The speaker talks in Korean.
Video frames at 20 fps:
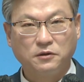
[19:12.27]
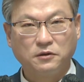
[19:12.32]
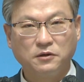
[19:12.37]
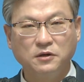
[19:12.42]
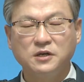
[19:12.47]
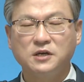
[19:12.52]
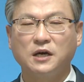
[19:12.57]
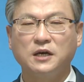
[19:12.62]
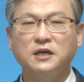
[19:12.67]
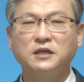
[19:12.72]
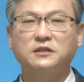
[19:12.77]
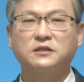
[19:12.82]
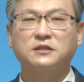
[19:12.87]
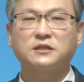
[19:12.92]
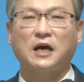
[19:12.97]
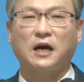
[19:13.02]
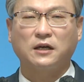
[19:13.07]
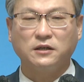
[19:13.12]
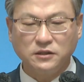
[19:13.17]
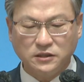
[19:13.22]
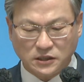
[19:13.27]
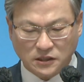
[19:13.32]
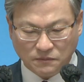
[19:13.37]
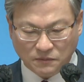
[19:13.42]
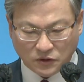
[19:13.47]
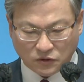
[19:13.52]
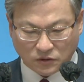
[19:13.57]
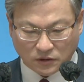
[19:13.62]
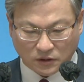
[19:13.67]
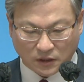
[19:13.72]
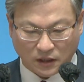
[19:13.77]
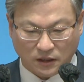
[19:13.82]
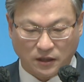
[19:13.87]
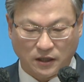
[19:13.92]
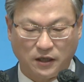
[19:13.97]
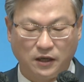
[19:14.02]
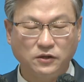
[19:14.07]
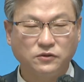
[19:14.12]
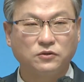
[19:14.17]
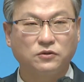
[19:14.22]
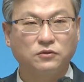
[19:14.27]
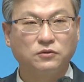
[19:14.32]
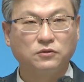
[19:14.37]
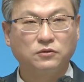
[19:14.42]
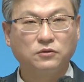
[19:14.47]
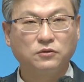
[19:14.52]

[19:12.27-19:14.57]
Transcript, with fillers: 그러니까 이 자긍심이 대단하죠.